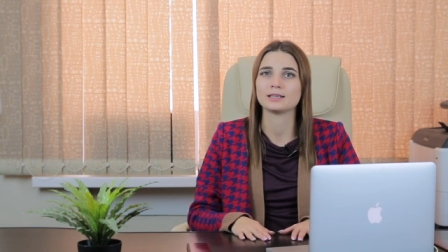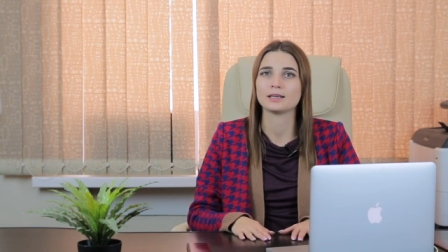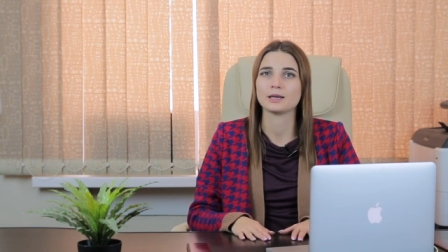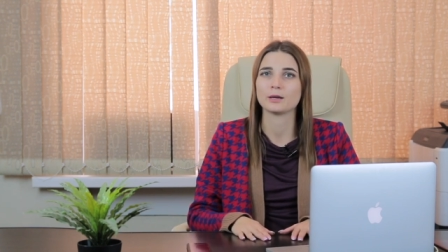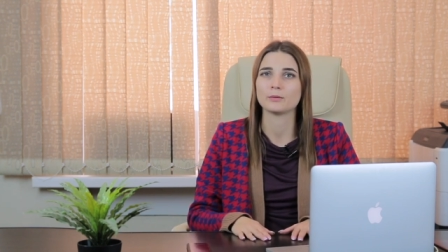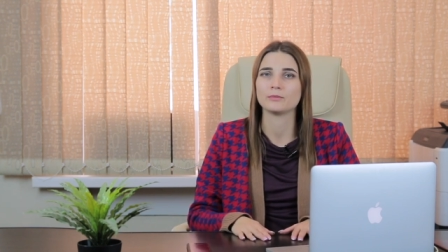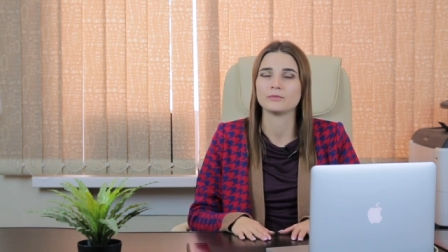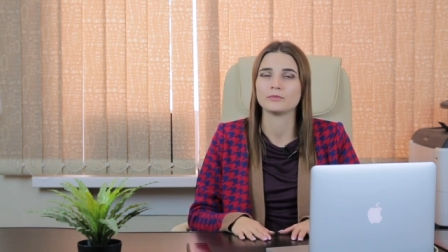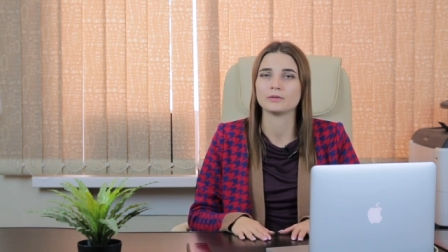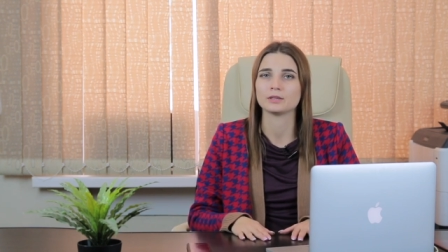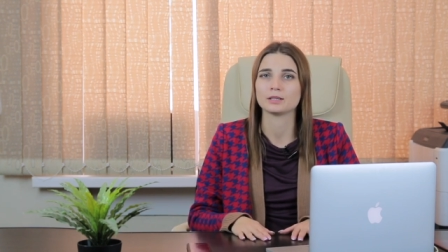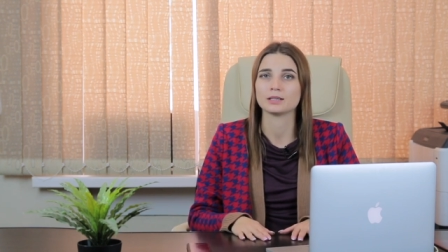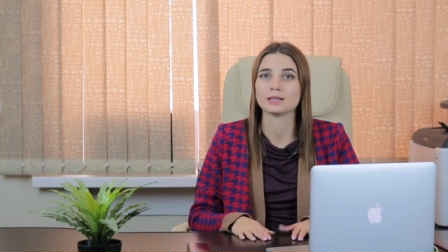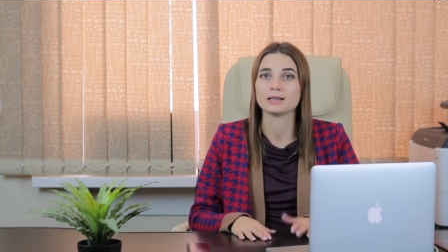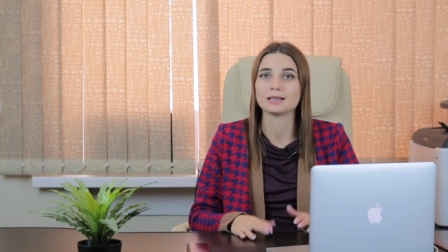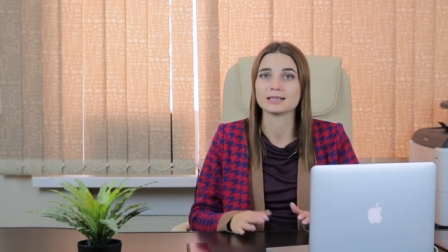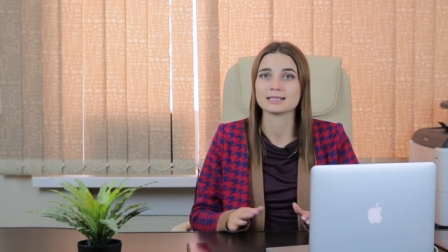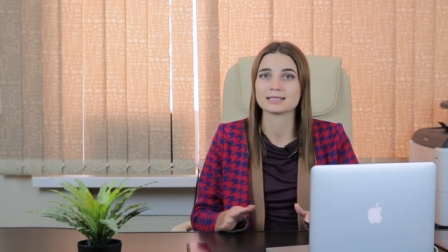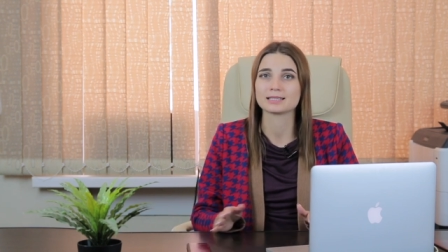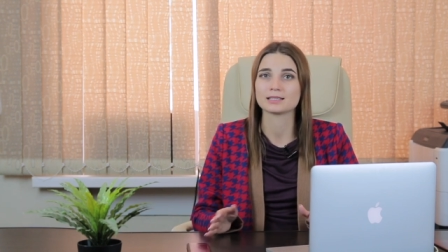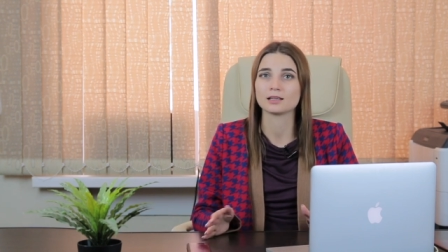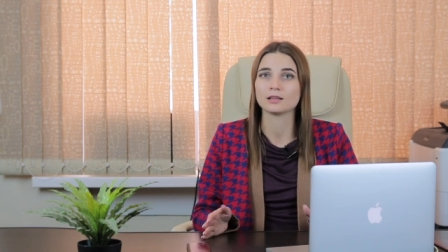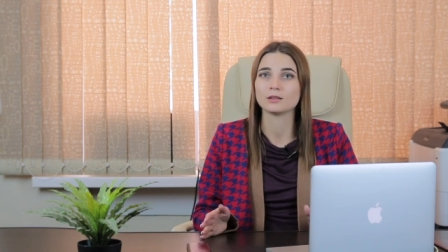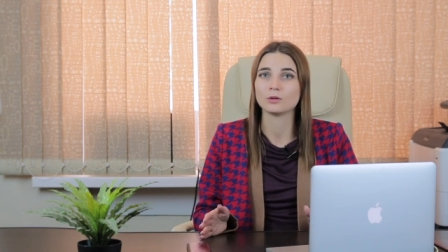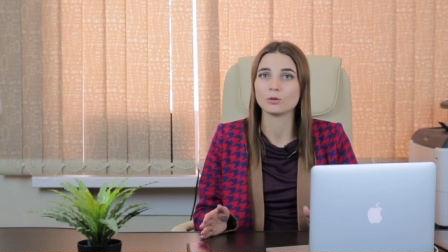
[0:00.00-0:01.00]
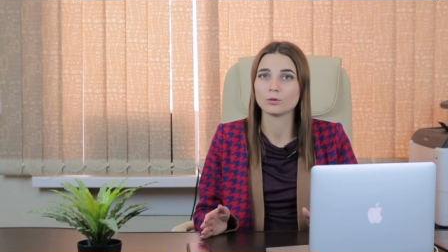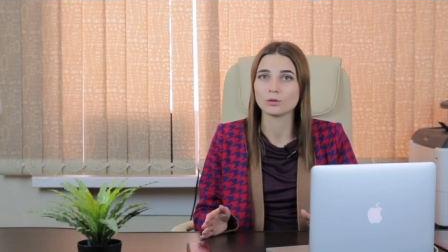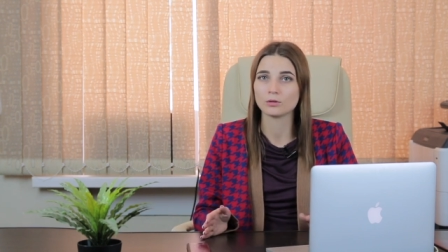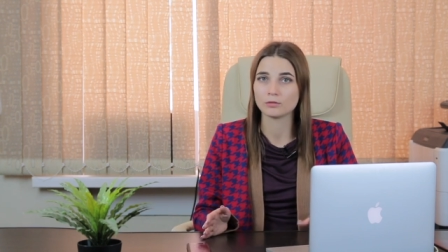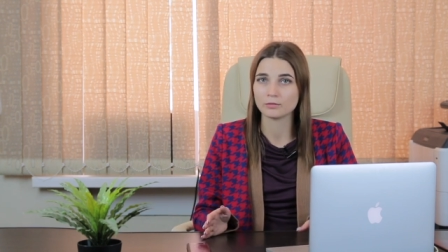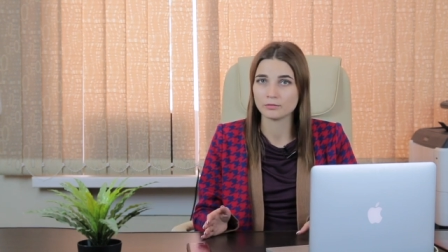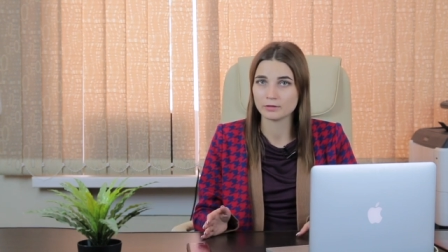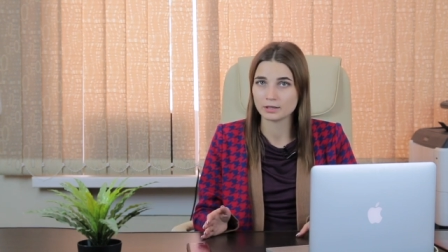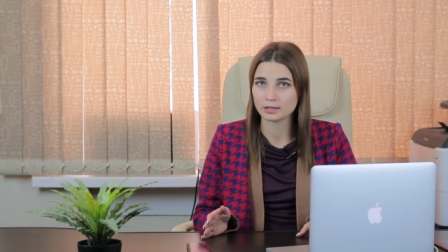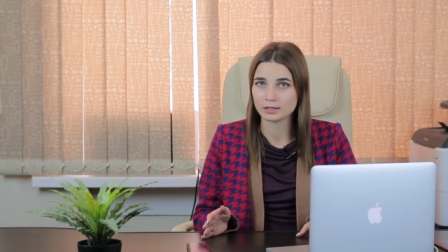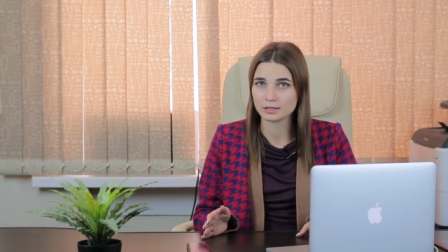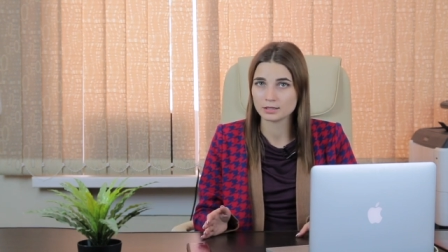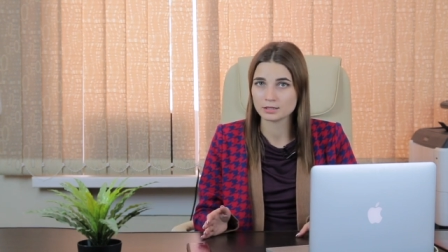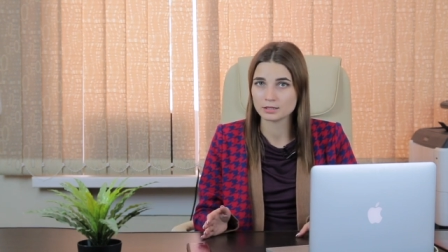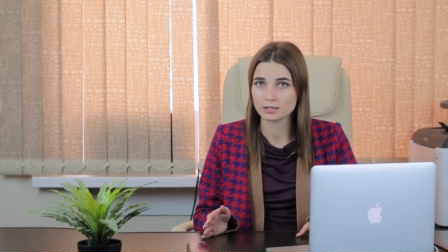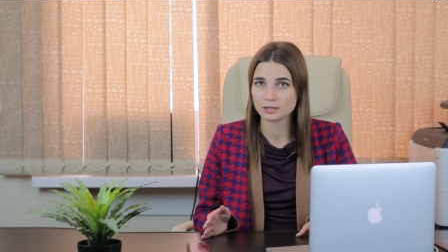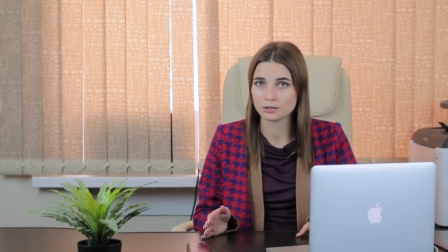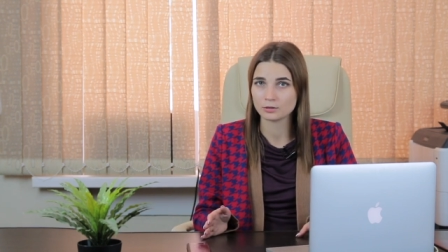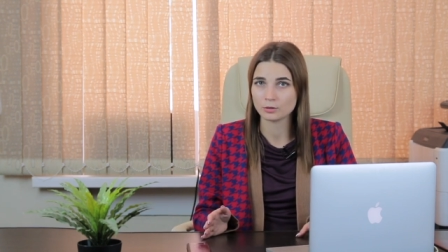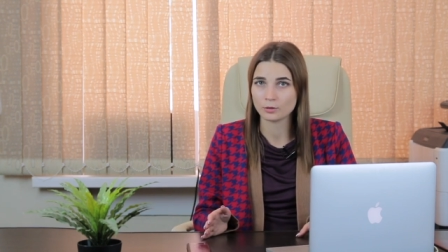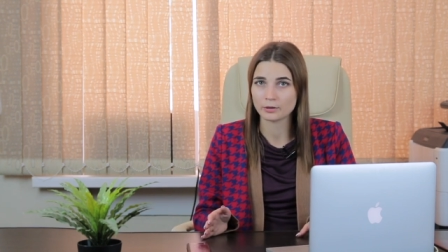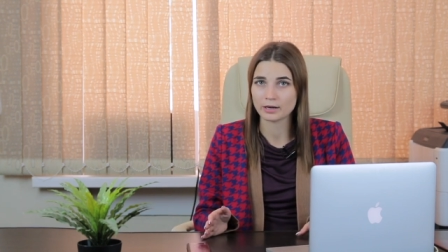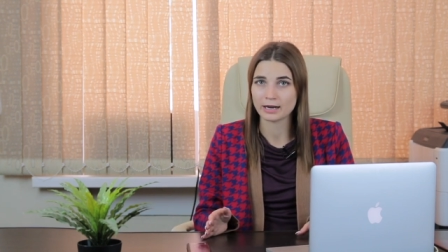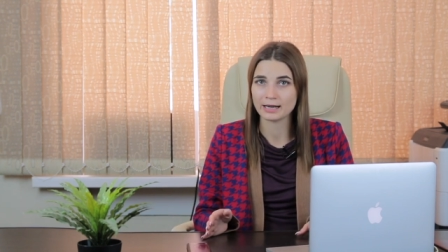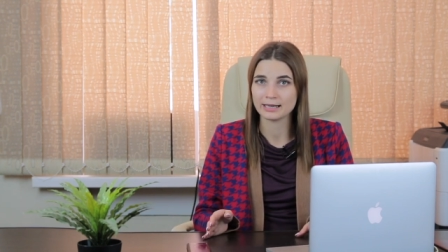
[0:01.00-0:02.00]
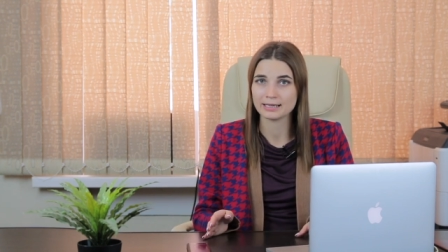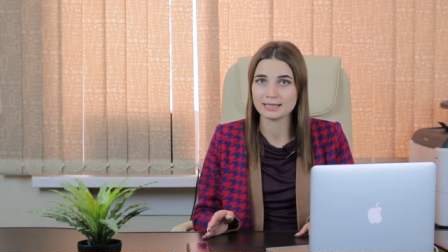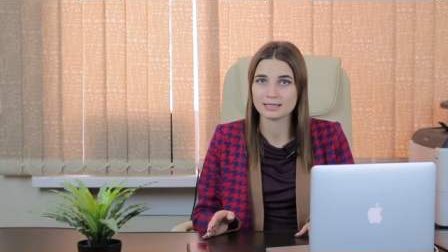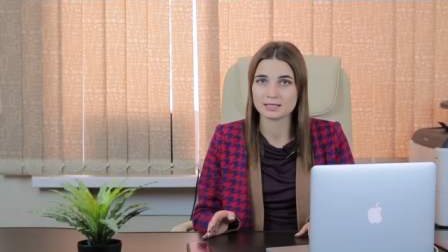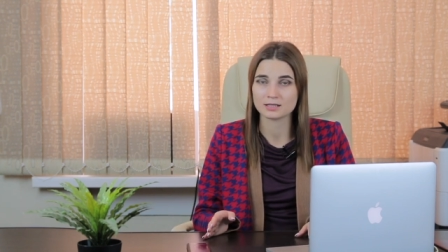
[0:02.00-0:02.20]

требования залогового кредитора